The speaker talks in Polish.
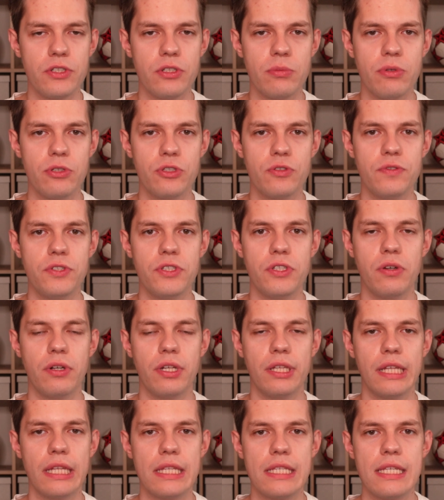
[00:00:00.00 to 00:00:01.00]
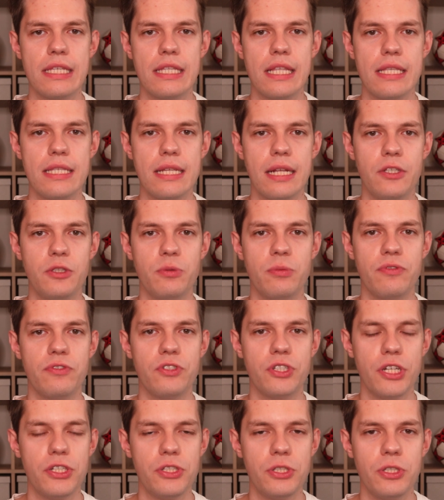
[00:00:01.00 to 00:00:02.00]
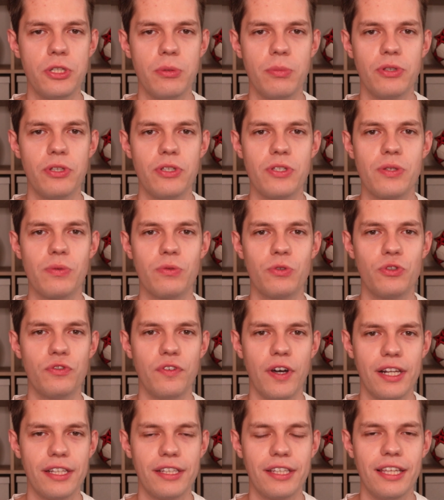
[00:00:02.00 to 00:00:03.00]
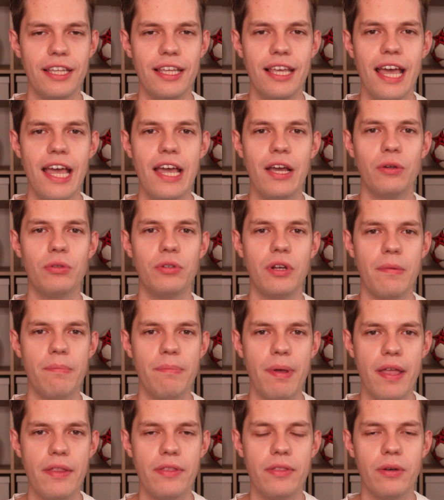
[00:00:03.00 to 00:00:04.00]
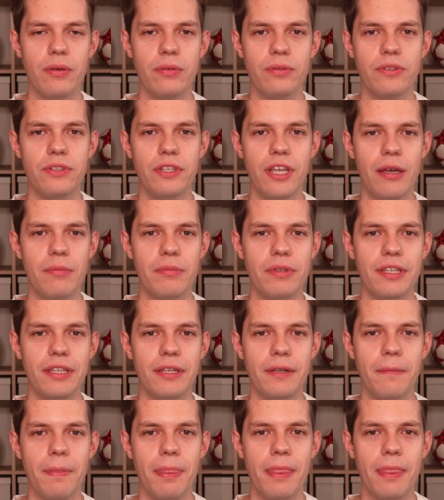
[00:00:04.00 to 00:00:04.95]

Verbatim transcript: no bo oczywiście orientacyjny znaliśmy wcześniej, no bo to są czwartki, które będą dniami